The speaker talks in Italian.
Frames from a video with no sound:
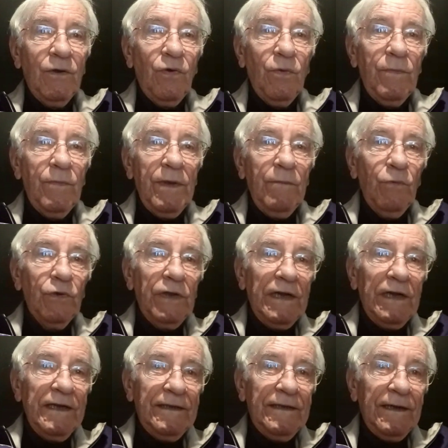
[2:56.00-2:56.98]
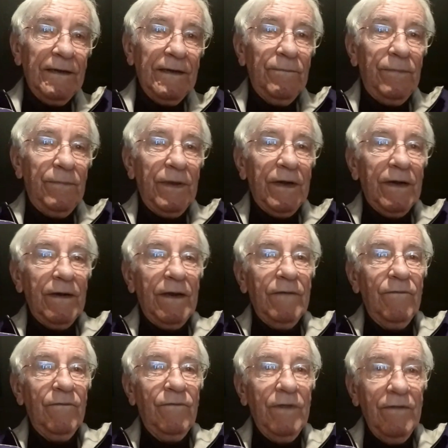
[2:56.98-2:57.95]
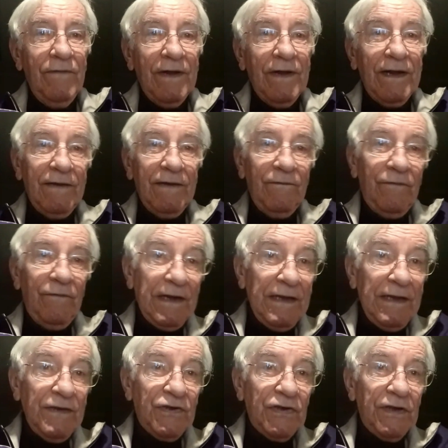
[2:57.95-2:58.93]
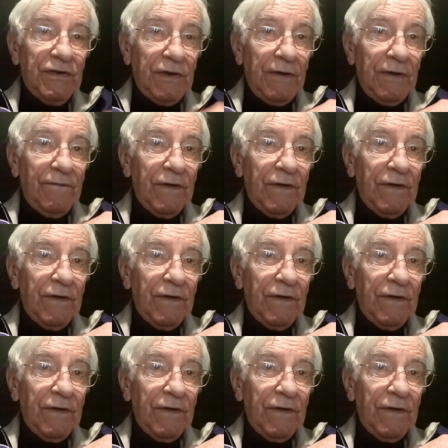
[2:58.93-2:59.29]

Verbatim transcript: come modalità per vivere felici, tra